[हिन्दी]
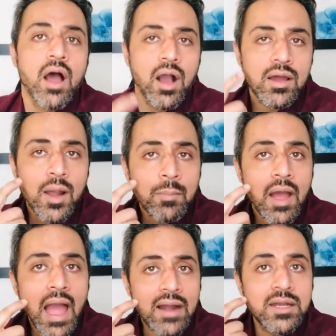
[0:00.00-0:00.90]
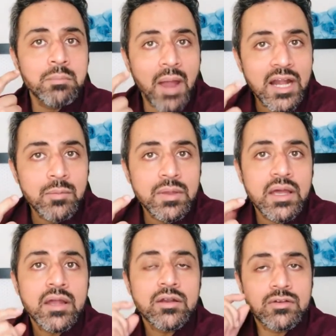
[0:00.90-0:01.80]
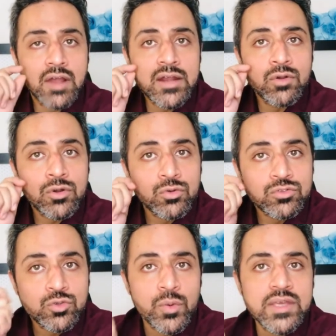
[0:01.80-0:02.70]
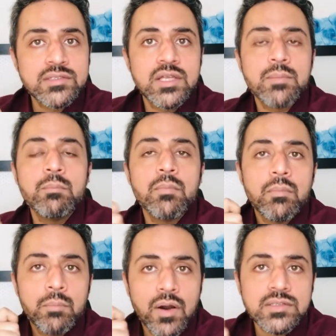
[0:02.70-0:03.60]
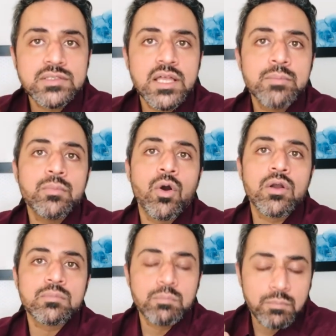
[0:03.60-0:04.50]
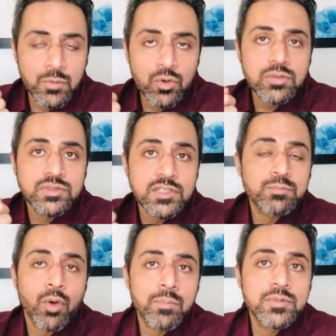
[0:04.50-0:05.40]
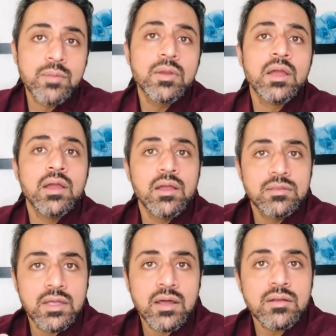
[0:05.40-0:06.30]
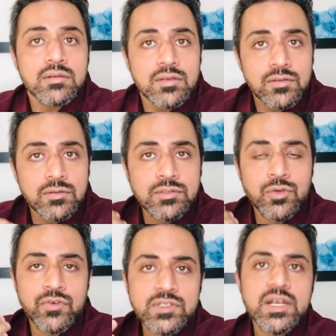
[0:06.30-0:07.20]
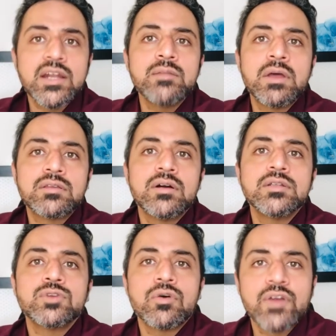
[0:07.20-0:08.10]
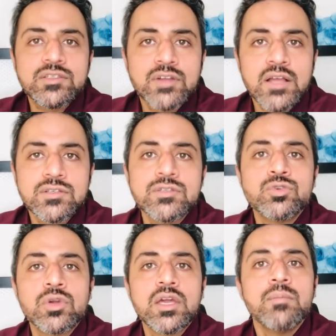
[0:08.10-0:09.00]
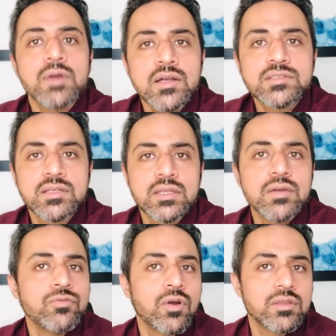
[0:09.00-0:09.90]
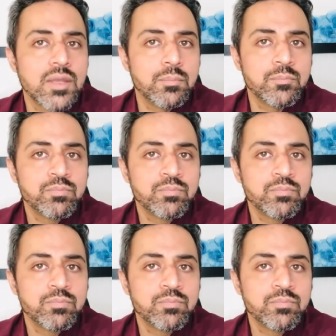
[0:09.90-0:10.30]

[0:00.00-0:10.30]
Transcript: अगर आपका एक्ने माइल्ड भी है ट्राई नॉट टू स्क्वीज देम बर्स देम और यू नो जस्ट पॉप देम देर आर सोफिस्टिकेटेड मेथड्स ऑफ एक्सट्रैक्शन जो कि हम कर सकते हैं फॉर देम